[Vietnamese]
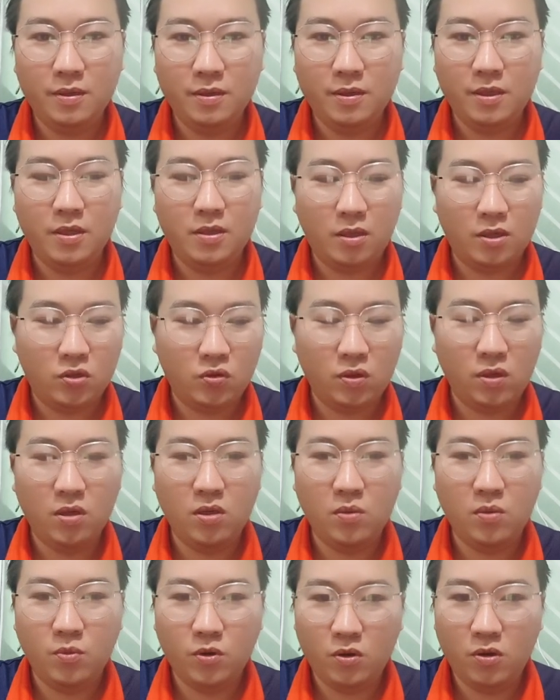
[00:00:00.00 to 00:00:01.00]
chế cháu chua nó
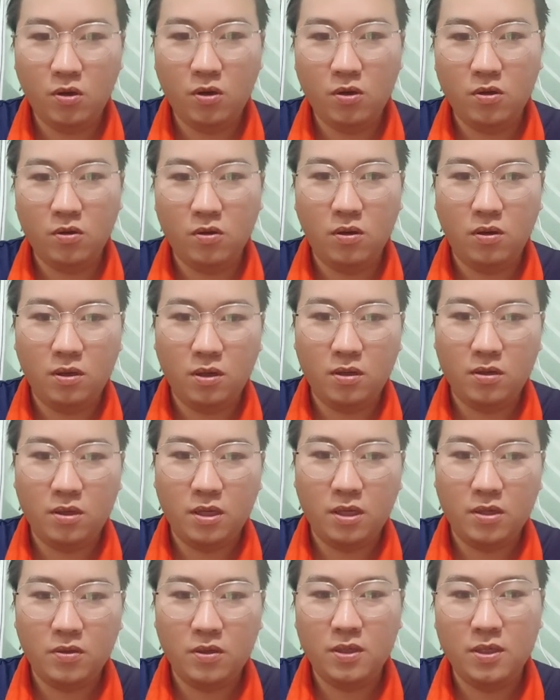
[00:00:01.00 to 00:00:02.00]
giờ một kho đâu có cái
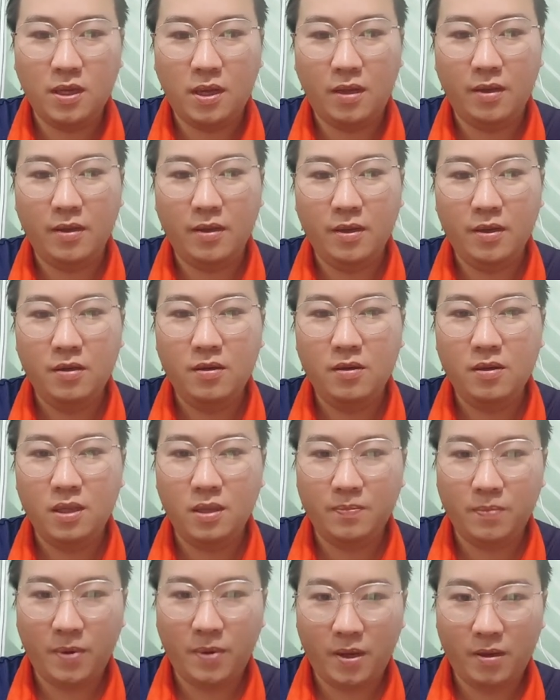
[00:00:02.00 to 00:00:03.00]
tê tròn xa có
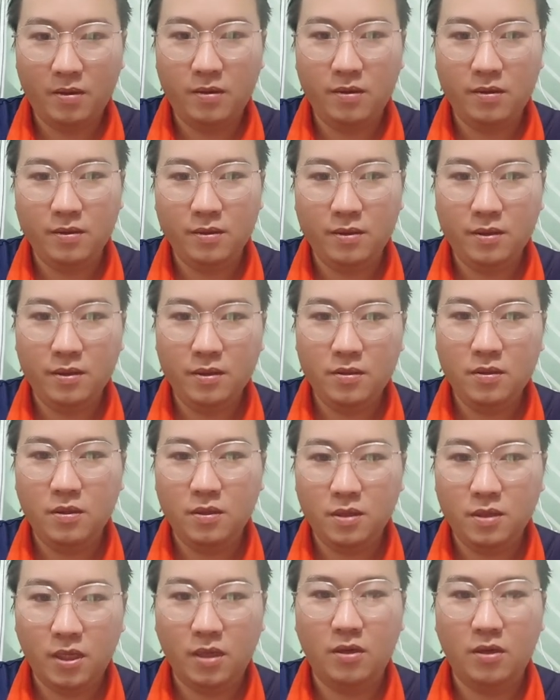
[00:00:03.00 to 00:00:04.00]
tê ba lứa nó
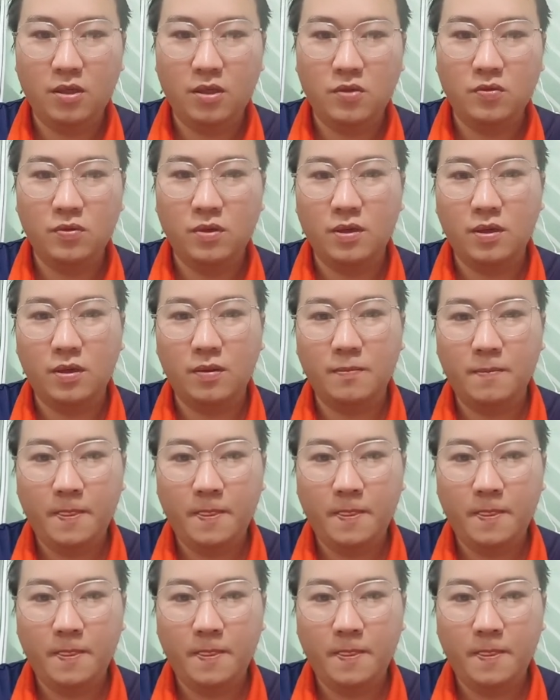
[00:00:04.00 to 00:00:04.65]
kia là rộng này nhở